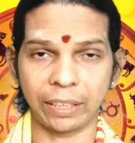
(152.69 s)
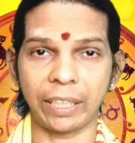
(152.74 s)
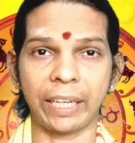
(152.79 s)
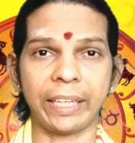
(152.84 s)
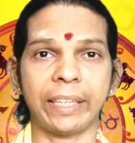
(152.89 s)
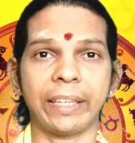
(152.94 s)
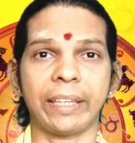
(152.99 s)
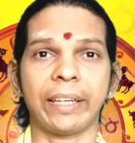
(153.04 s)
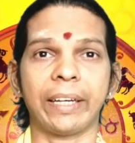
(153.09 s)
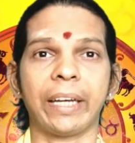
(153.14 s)
நிலை
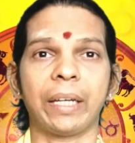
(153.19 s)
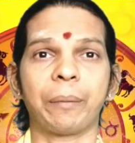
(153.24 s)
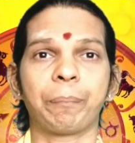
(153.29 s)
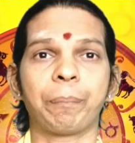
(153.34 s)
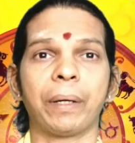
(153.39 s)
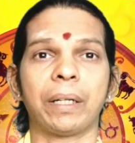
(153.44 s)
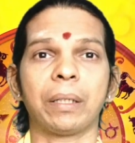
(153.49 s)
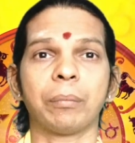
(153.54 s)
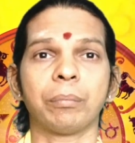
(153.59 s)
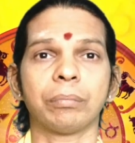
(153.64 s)

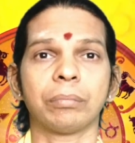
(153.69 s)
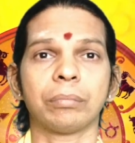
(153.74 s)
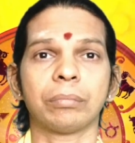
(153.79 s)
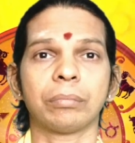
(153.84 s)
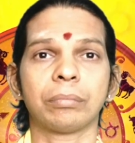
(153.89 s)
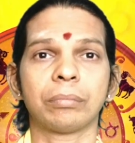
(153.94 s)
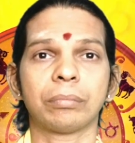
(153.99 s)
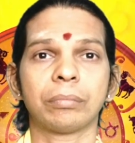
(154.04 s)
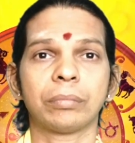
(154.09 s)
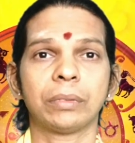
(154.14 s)
ஏற்படும்
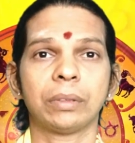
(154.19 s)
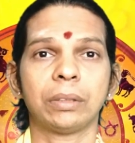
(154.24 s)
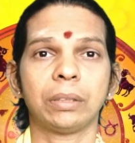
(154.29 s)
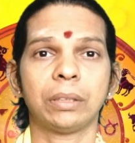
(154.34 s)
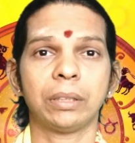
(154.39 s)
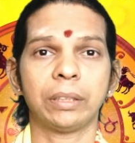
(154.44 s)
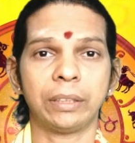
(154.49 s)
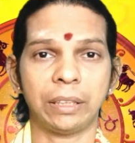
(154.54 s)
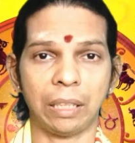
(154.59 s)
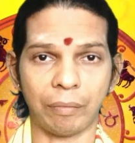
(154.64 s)

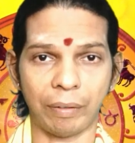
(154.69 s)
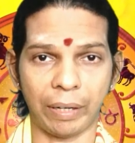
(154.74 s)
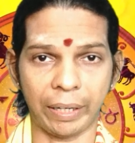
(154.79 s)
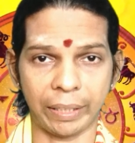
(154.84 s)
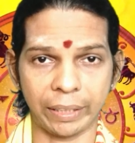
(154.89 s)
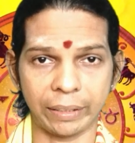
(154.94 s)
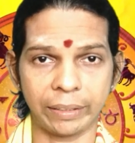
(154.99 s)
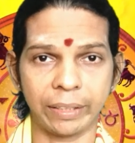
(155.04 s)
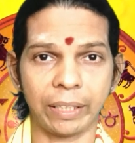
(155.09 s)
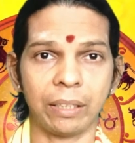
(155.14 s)
இந்த
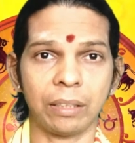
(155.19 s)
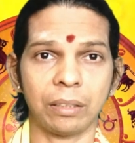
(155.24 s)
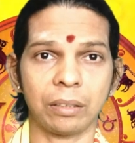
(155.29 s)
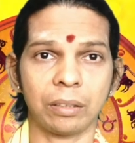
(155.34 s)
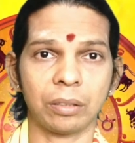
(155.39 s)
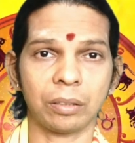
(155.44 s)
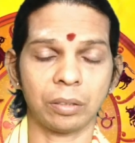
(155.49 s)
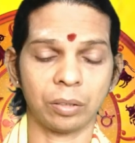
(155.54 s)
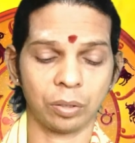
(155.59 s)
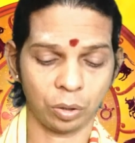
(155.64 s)
வாரத்தில்
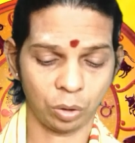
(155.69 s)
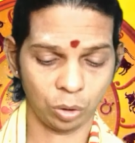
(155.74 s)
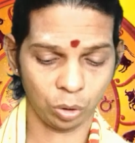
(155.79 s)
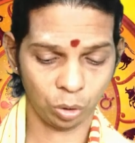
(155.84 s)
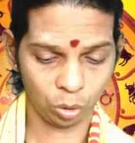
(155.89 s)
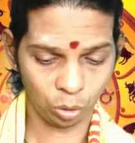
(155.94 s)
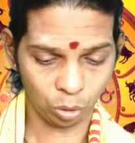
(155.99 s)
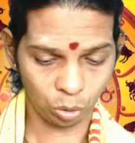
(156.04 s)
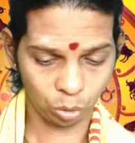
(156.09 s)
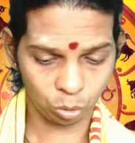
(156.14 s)

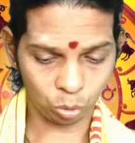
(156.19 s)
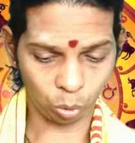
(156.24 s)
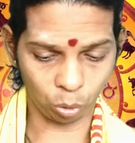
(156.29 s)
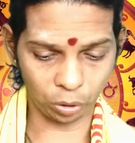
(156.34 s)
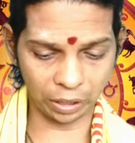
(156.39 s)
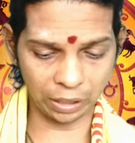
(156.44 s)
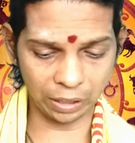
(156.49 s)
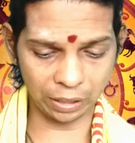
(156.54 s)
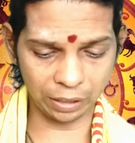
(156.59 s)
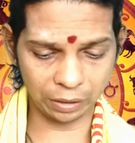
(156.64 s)

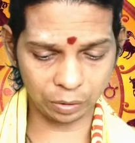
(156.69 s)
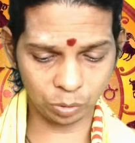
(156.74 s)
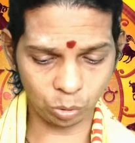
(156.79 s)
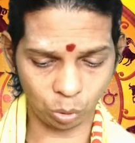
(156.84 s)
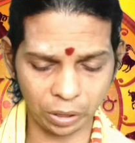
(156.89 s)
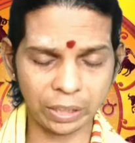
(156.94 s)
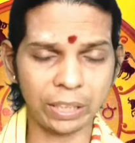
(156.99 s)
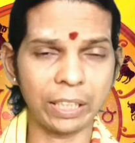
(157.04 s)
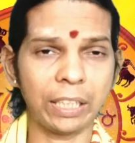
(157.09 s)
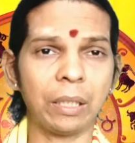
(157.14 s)
தொழில்
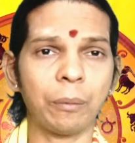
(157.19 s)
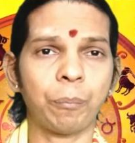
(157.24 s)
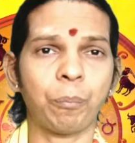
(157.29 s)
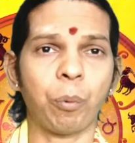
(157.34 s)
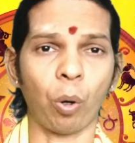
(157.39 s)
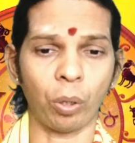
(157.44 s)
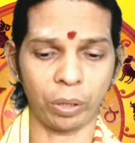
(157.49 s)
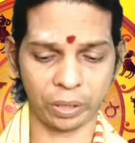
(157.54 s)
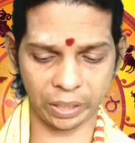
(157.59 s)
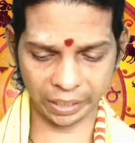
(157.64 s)
தொழிலில்
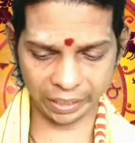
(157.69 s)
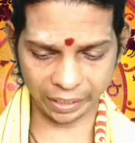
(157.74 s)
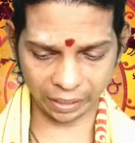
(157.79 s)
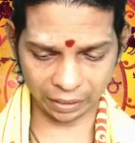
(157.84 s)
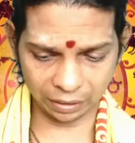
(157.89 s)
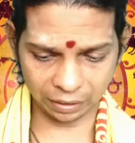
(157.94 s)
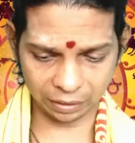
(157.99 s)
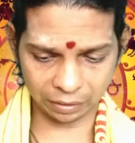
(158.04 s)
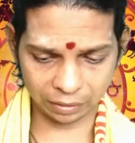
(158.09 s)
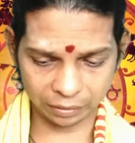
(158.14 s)

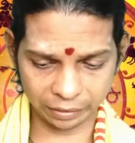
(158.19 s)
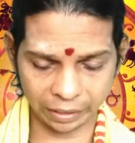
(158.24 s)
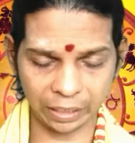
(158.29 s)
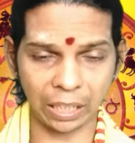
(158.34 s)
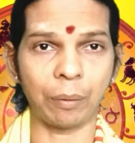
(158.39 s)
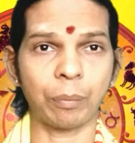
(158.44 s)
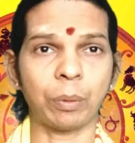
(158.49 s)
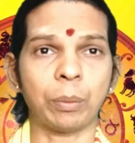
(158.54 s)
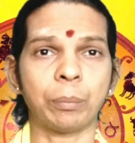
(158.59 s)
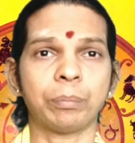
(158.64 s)
போட்டிகள்
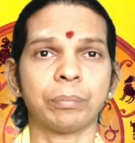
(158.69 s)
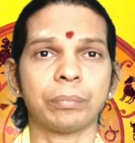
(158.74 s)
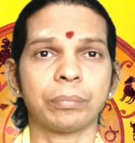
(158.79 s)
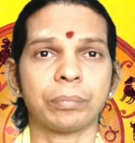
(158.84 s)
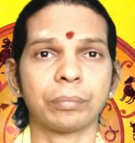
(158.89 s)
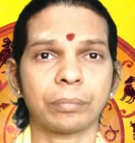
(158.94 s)
நிலவும்